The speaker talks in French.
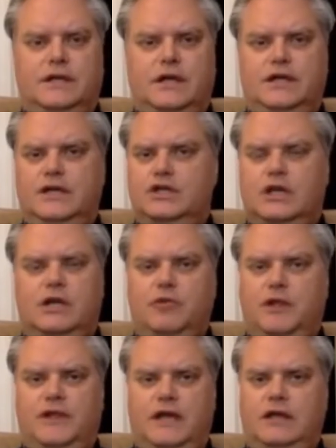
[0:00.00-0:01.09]
y a des gens qui
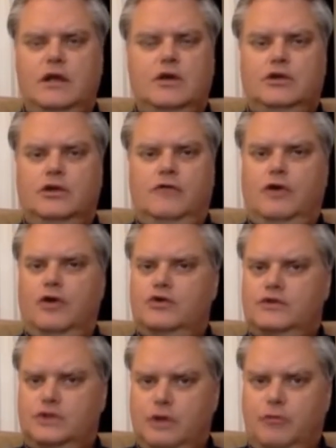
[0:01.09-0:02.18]
peut-être devront
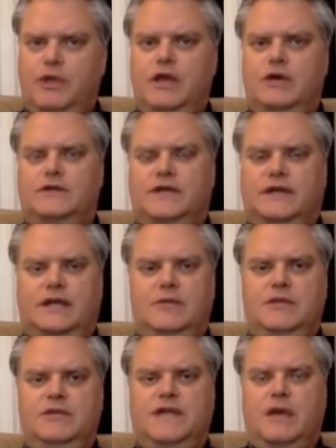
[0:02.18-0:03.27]
stopper un certain
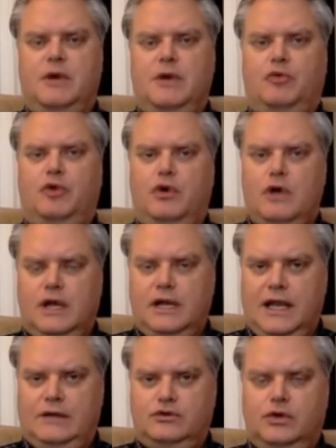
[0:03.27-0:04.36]
médicament pour
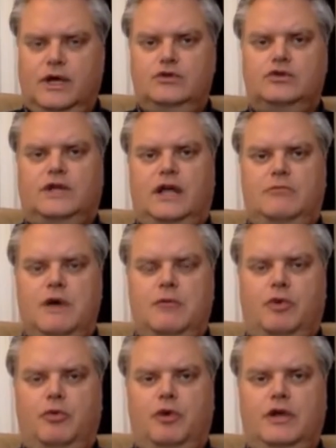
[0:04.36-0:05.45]
la durée du traitement
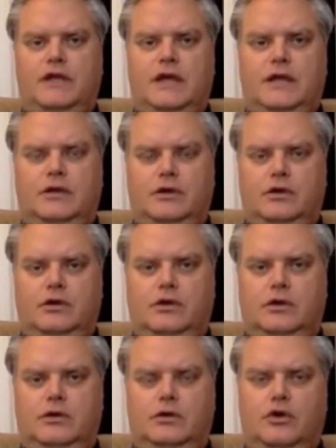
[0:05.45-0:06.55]
pour pas qu'il y ait
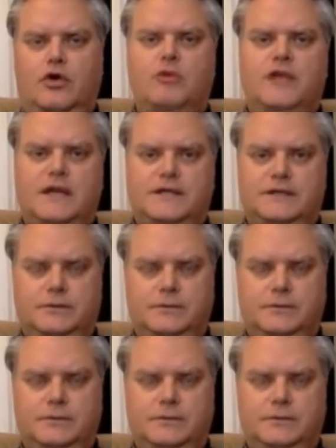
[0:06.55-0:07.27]
de, de, complications.